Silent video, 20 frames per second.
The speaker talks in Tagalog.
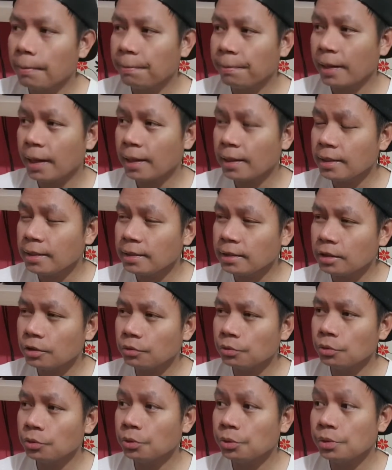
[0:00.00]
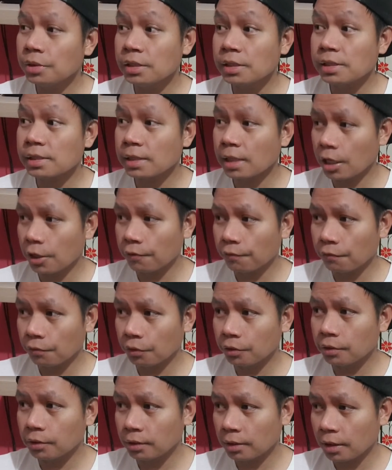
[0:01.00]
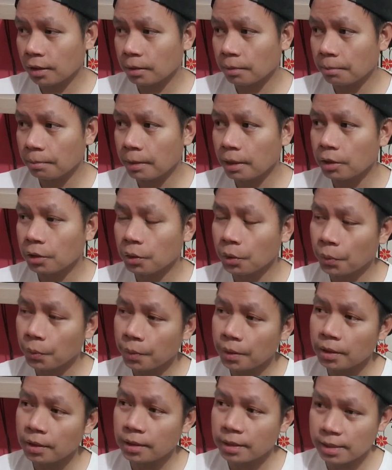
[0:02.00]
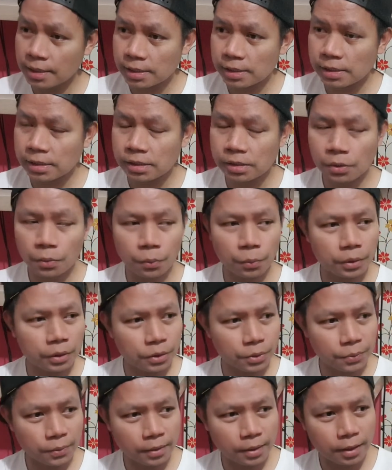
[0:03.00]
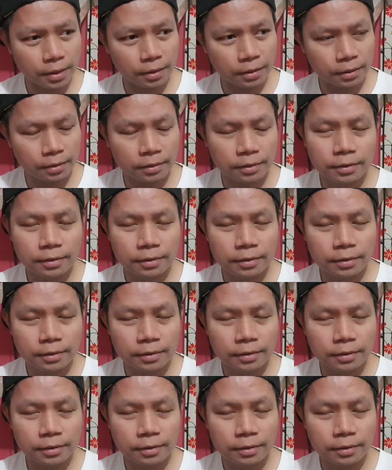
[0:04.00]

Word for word: Planning to do this kind of content by doing this. What you think?